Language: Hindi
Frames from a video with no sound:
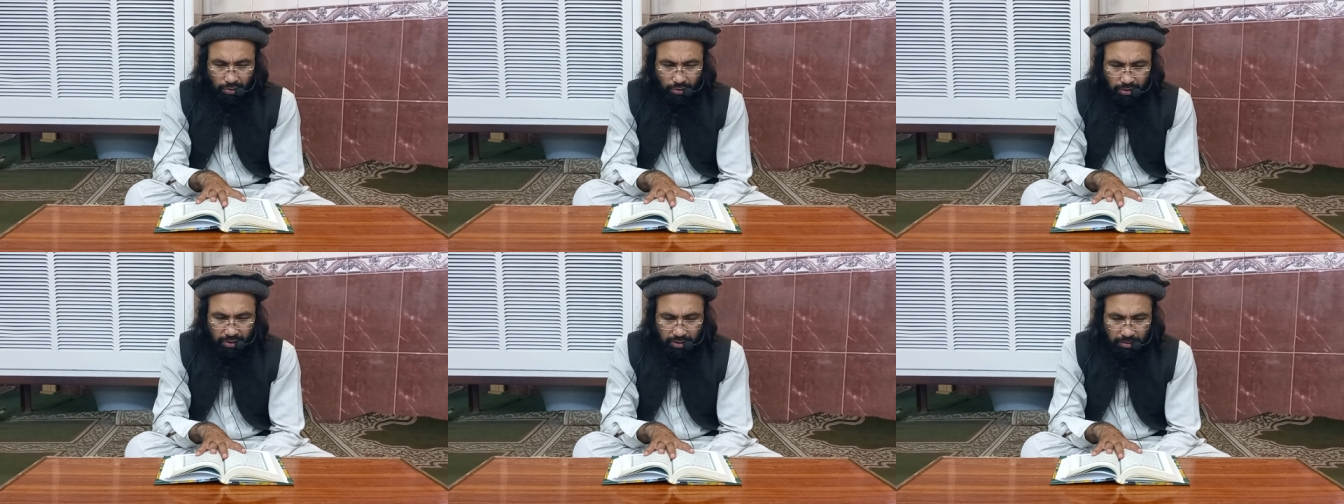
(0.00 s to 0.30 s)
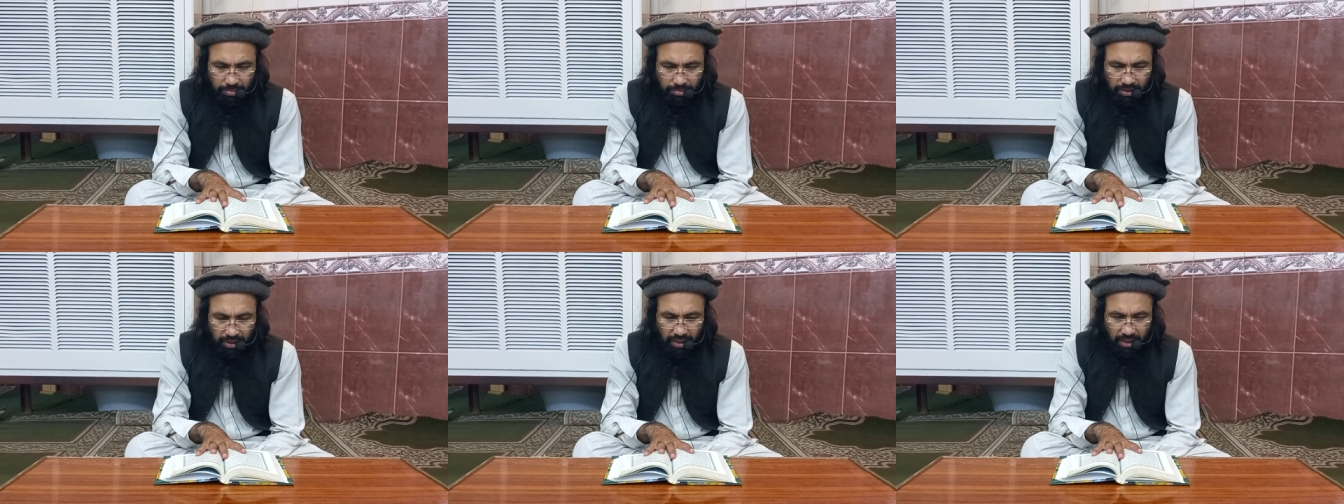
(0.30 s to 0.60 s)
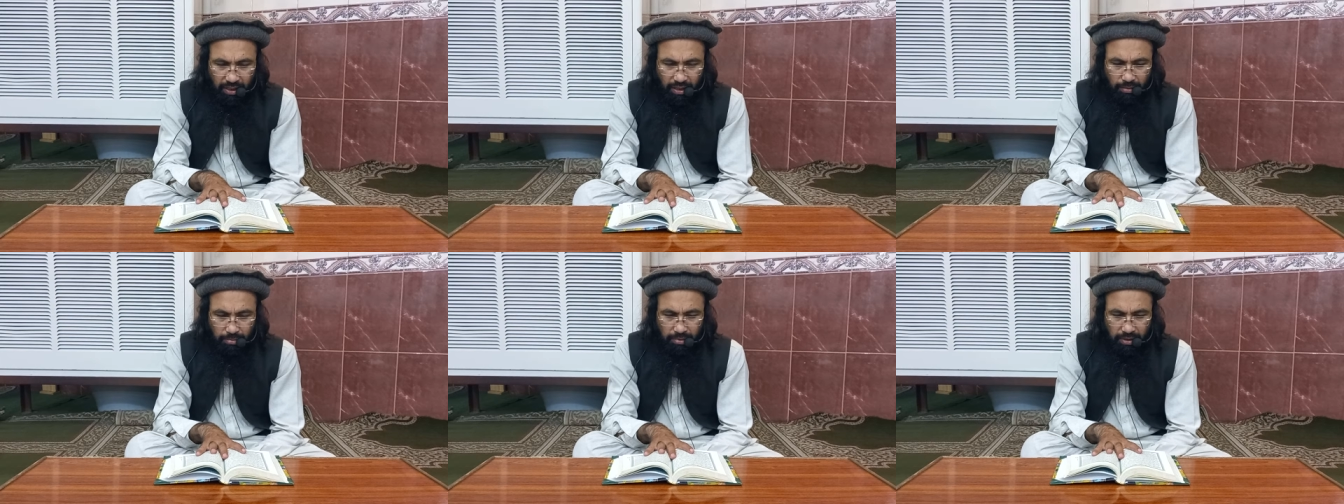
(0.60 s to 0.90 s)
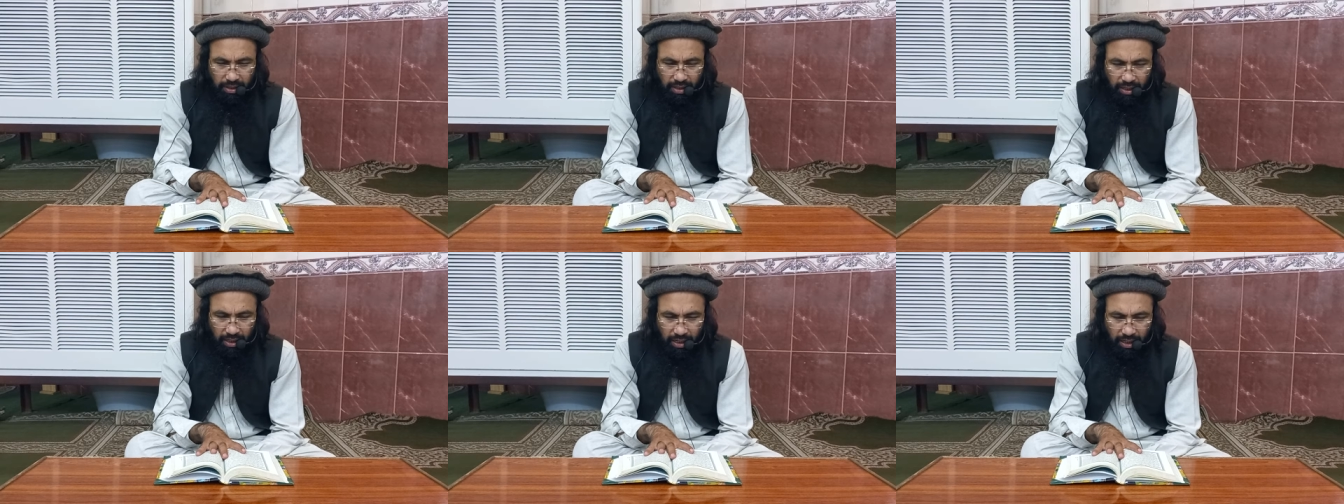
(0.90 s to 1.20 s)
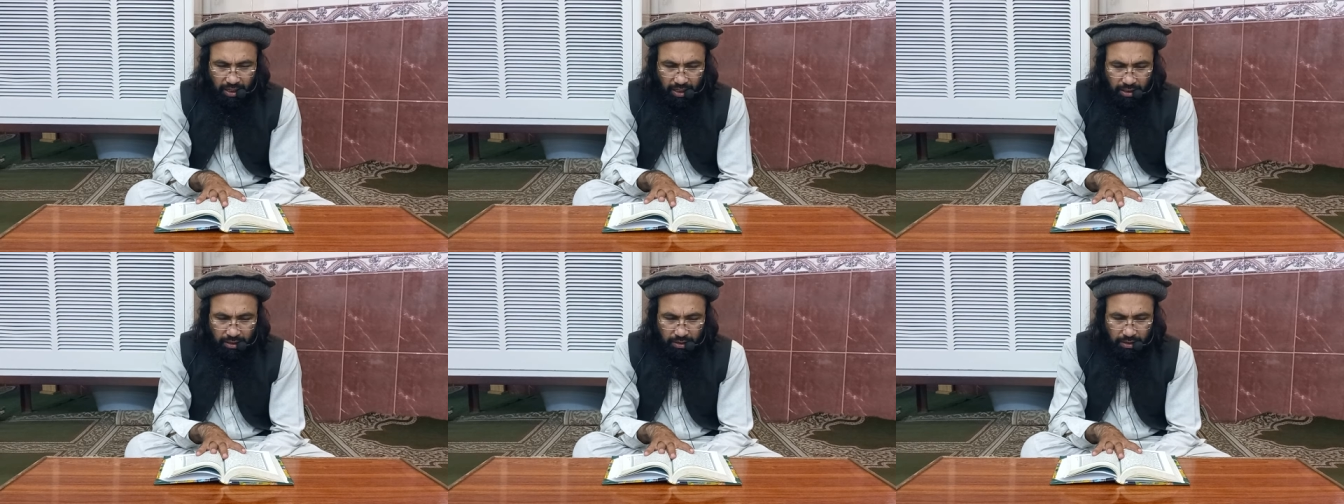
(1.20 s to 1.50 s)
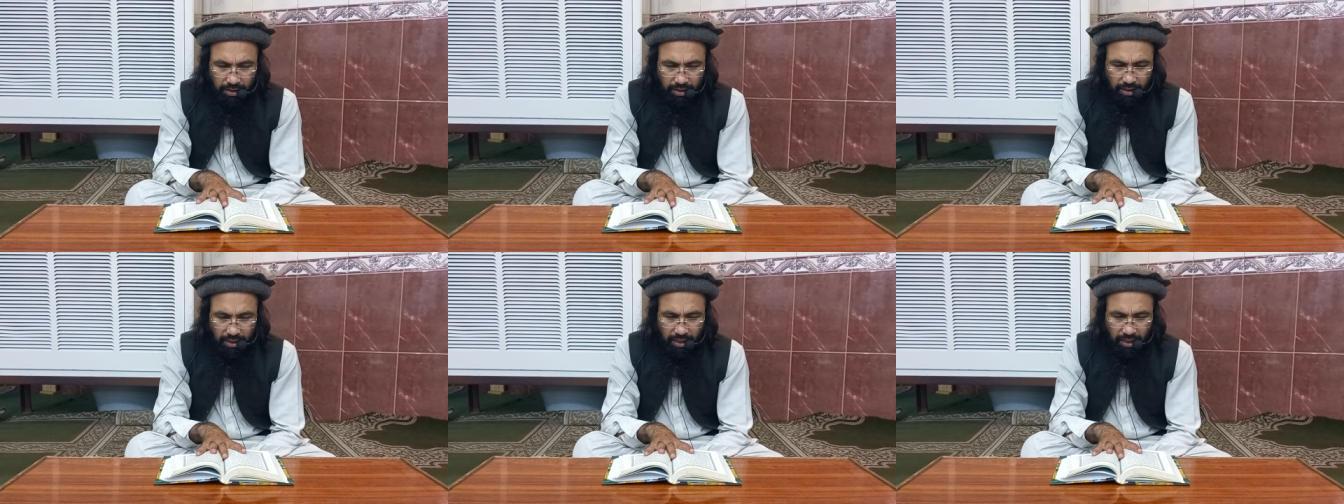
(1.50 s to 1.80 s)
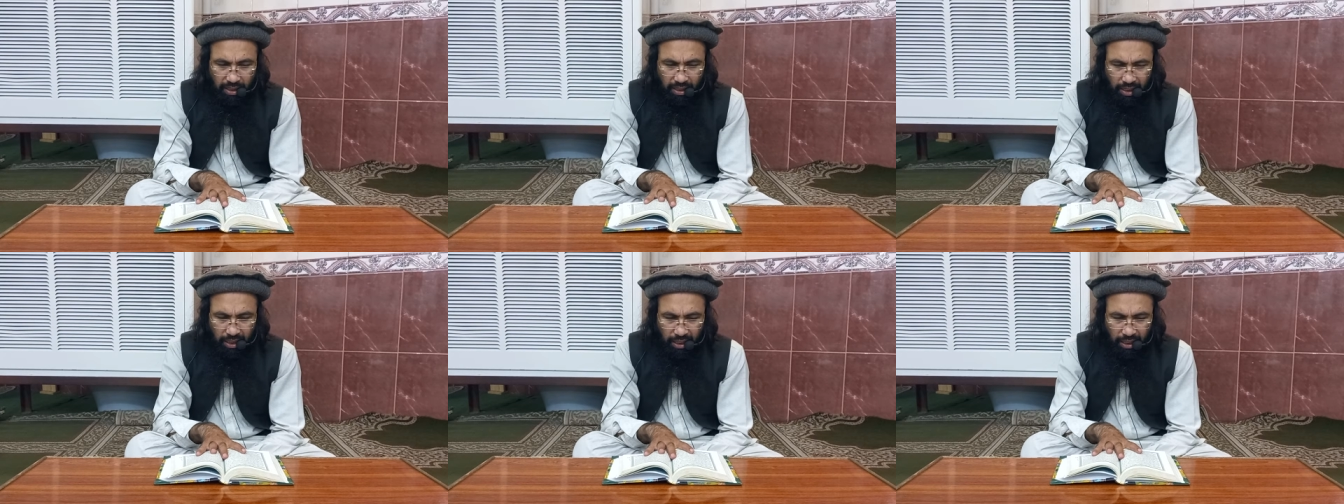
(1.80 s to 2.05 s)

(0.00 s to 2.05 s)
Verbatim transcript: और जब तेरे रब ने ऐलान किया